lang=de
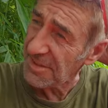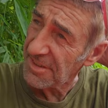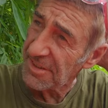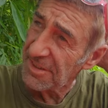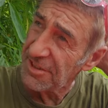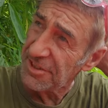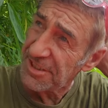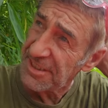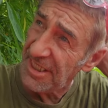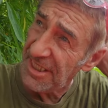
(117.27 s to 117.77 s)

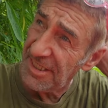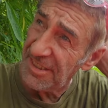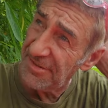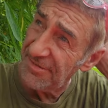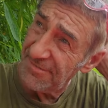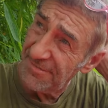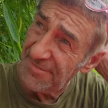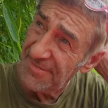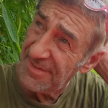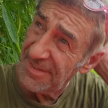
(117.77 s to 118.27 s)
Gestell
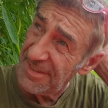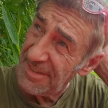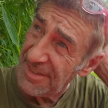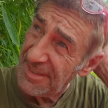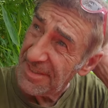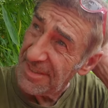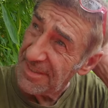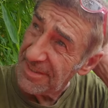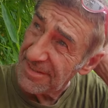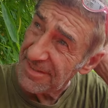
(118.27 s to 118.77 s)

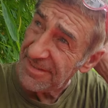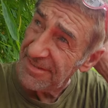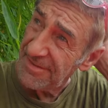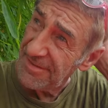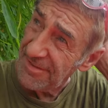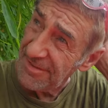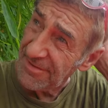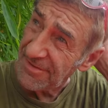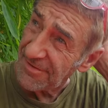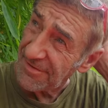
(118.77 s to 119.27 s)

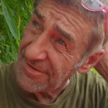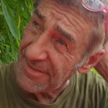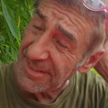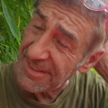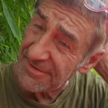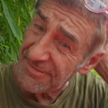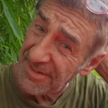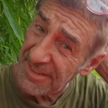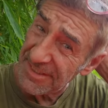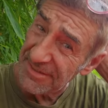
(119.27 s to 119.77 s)
und
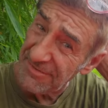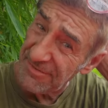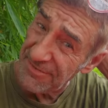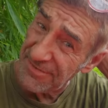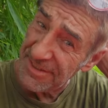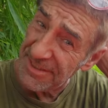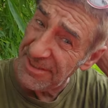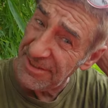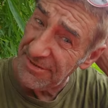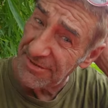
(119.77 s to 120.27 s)
das werde ich im
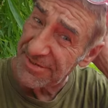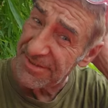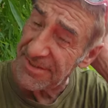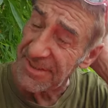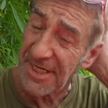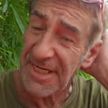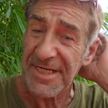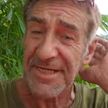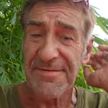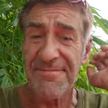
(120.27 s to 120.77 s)
Video
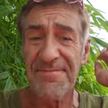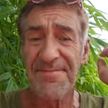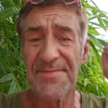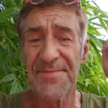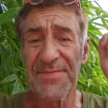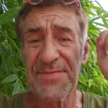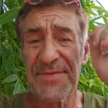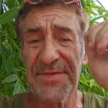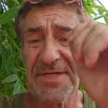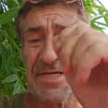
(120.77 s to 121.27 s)
zeigen,
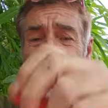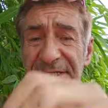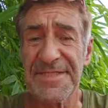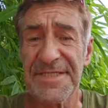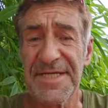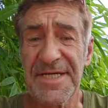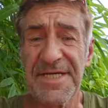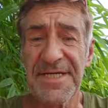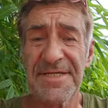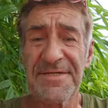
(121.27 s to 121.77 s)
wie das
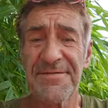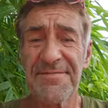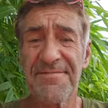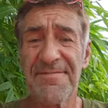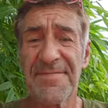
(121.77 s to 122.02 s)
geht.